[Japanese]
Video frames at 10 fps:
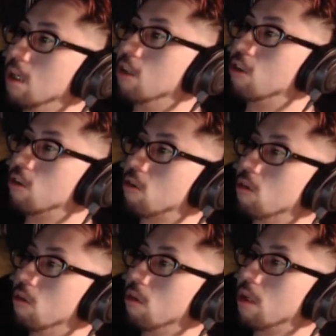女
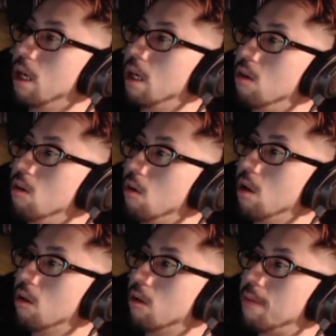装ゲイ寄
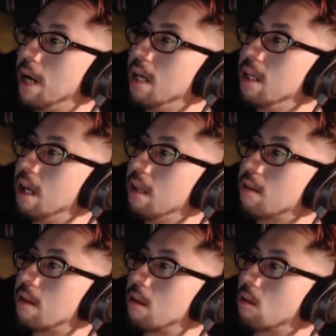りのバイ男
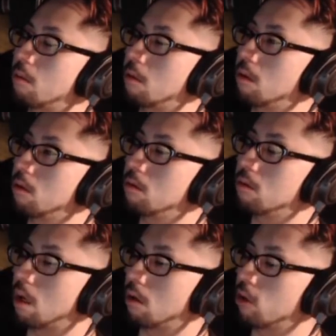性とかもいる
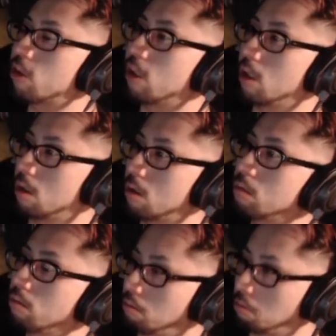だろうし。
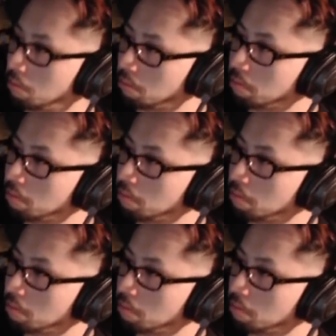うん。